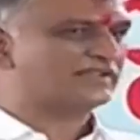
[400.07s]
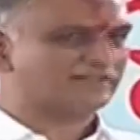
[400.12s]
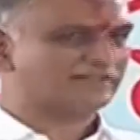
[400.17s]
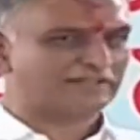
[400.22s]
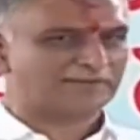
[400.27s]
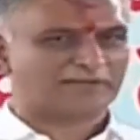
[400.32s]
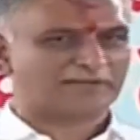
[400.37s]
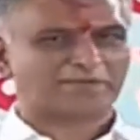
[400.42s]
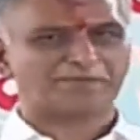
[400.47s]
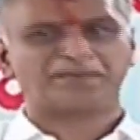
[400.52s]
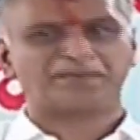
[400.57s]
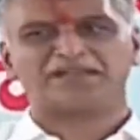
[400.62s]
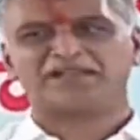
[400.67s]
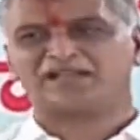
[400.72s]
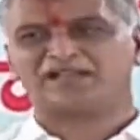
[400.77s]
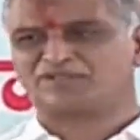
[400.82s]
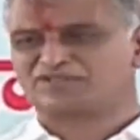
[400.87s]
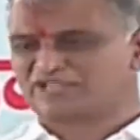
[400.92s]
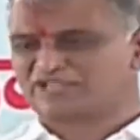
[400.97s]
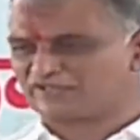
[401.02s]
ఇవాళ మన
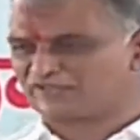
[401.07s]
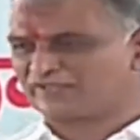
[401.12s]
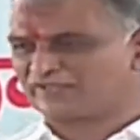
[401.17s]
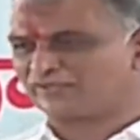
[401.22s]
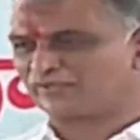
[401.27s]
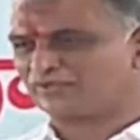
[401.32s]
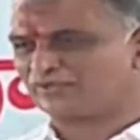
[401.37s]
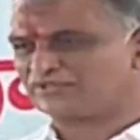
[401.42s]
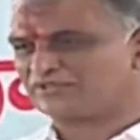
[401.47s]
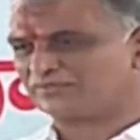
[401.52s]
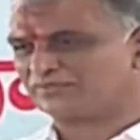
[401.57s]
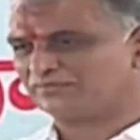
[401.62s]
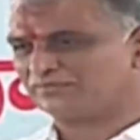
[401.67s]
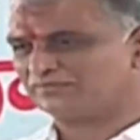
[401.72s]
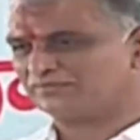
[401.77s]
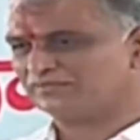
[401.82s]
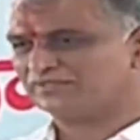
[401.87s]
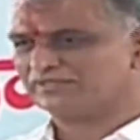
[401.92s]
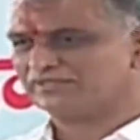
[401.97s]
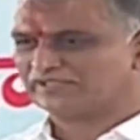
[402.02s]
పిల్లలు చదవడం కోసం
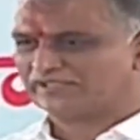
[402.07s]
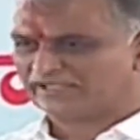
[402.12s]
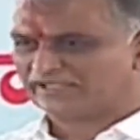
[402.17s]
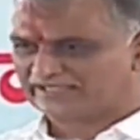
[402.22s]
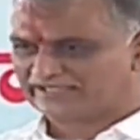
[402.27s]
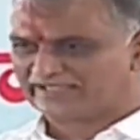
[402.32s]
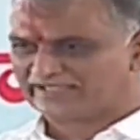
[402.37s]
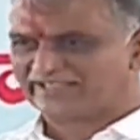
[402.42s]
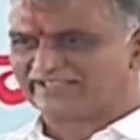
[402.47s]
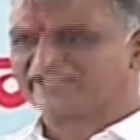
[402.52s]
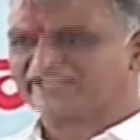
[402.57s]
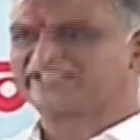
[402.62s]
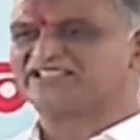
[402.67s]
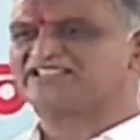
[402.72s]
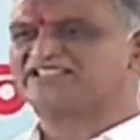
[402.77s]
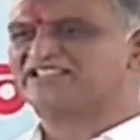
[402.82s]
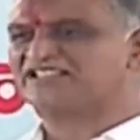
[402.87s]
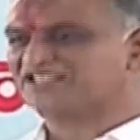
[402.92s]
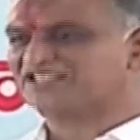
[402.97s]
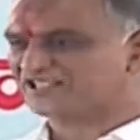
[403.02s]
అనేక
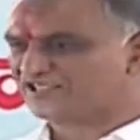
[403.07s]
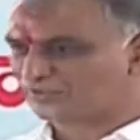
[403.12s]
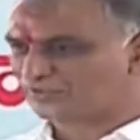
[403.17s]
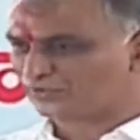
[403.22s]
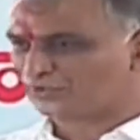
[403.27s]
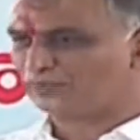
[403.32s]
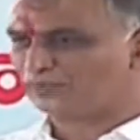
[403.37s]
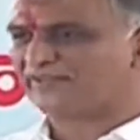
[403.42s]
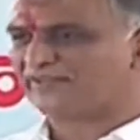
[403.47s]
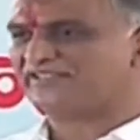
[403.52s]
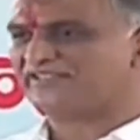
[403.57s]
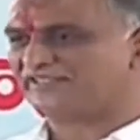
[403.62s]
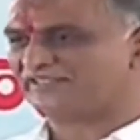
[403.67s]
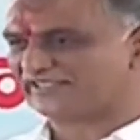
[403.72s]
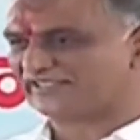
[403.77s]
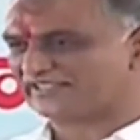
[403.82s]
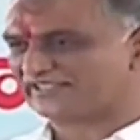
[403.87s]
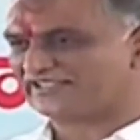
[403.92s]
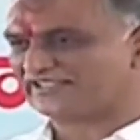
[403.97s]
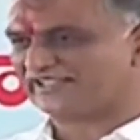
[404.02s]
రెసిడెన్షియల్ స్కూళ్ళు పెట్టిండు
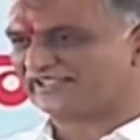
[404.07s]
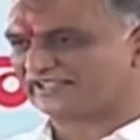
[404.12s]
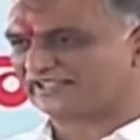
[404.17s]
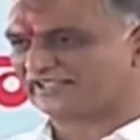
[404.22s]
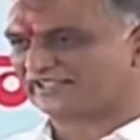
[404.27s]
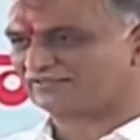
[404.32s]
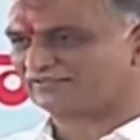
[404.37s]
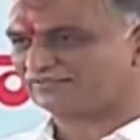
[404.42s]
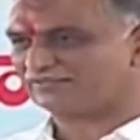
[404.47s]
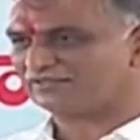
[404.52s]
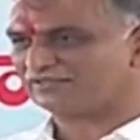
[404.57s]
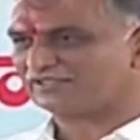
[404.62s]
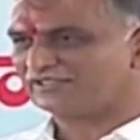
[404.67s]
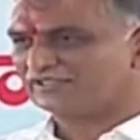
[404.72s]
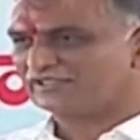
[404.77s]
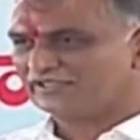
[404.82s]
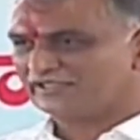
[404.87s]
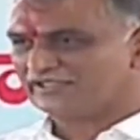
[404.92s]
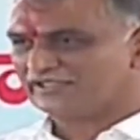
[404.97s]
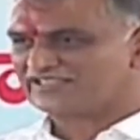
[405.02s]
కేసీఆర్ గారు
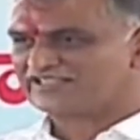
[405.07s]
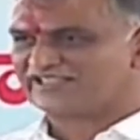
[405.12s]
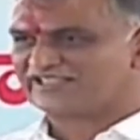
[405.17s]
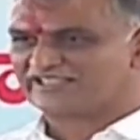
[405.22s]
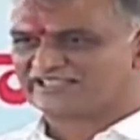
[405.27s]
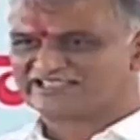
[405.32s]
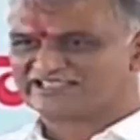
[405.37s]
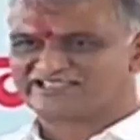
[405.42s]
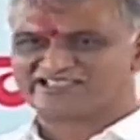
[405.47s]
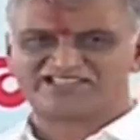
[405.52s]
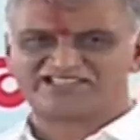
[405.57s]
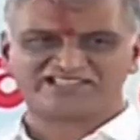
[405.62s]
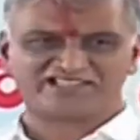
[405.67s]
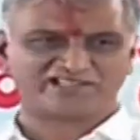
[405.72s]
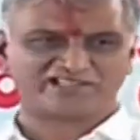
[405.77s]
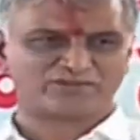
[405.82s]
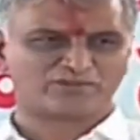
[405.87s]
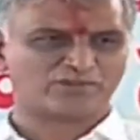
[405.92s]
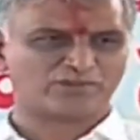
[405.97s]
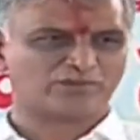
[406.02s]
ఎస్సీ
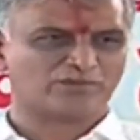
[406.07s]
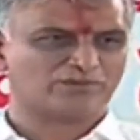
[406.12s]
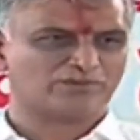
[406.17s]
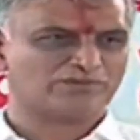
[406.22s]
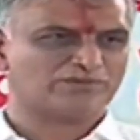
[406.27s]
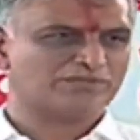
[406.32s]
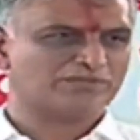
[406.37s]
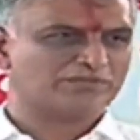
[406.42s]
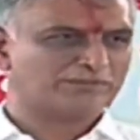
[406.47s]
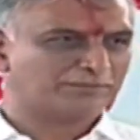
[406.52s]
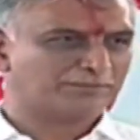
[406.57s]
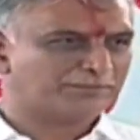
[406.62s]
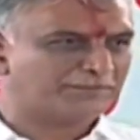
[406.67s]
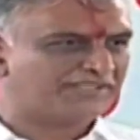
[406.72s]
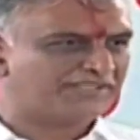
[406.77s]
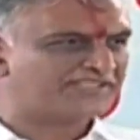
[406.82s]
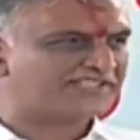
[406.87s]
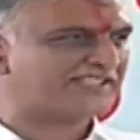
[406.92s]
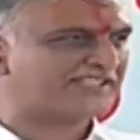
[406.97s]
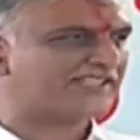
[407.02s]
రెసిడెన్షియల్ స్కూళ్ళు
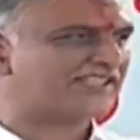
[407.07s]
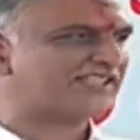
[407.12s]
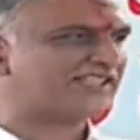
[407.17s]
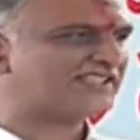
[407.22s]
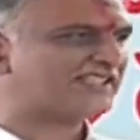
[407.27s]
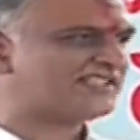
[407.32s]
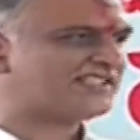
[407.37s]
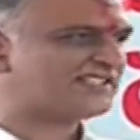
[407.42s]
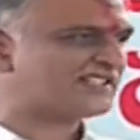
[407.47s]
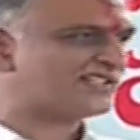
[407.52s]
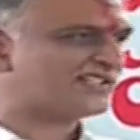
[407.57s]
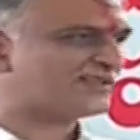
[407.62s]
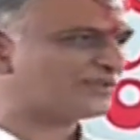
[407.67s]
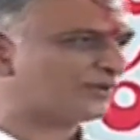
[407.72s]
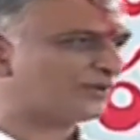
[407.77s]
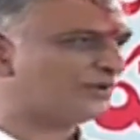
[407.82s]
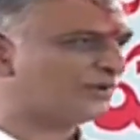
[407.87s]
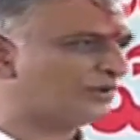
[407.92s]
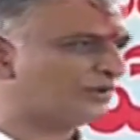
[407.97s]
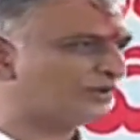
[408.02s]
బీసీ రెసిడెన్షియల్
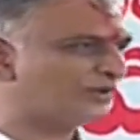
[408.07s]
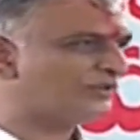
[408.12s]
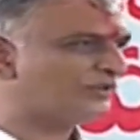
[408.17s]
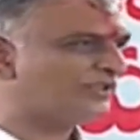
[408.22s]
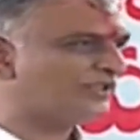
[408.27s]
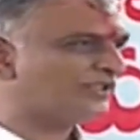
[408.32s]
స్కూళ్ళు